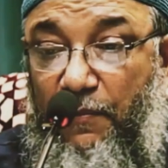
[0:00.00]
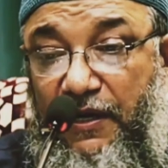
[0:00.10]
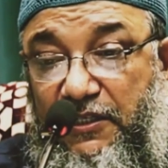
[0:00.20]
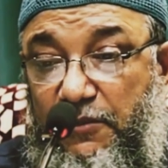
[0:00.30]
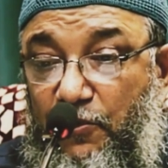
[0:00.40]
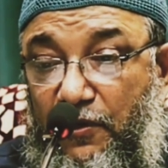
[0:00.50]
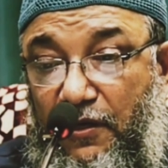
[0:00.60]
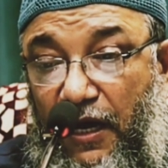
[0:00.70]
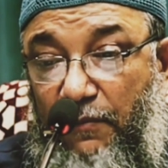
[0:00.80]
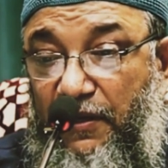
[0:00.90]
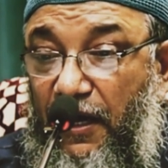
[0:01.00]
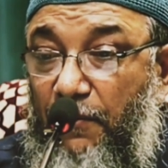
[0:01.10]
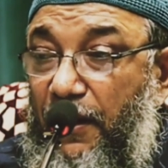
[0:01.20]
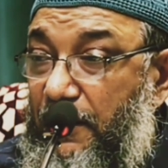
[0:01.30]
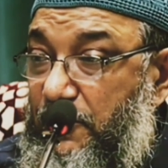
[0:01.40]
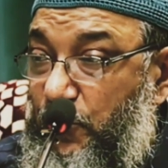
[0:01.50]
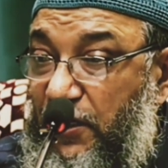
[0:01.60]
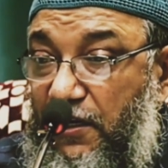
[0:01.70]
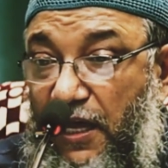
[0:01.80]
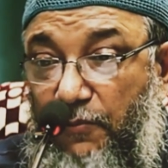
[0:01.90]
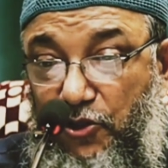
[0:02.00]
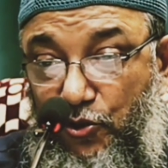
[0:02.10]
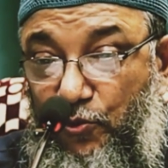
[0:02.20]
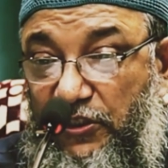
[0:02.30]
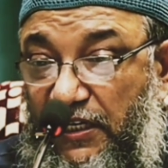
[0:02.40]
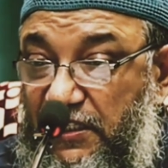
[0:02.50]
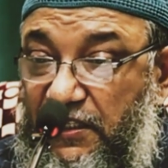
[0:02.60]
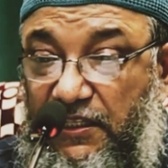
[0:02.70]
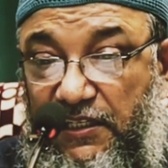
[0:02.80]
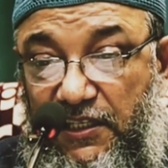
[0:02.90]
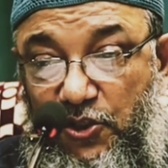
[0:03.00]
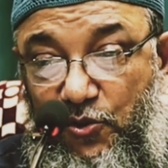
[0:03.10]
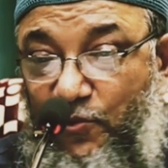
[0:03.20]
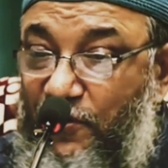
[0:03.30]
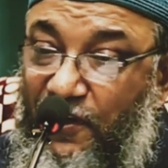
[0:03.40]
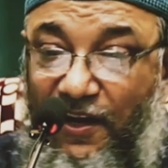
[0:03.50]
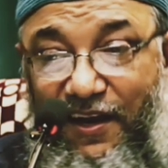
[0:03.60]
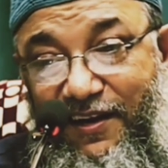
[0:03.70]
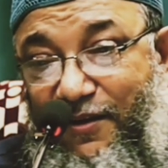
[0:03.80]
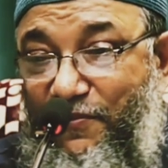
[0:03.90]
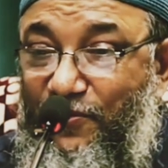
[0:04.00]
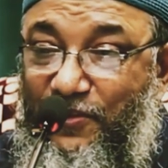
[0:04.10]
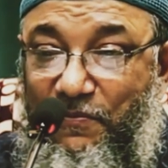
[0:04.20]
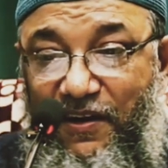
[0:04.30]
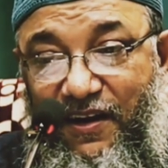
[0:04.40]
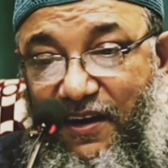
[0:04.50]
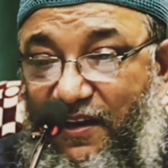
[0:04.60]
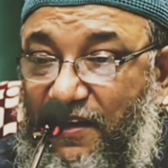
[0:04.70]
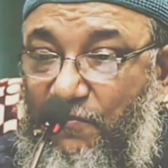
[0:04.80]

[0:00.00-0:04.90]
আমার জীবন আমি আমার শরীর নিয়ে আমি শুভ যার সাথে তার সাথে শুভ এটা আপনি করতে পারেন না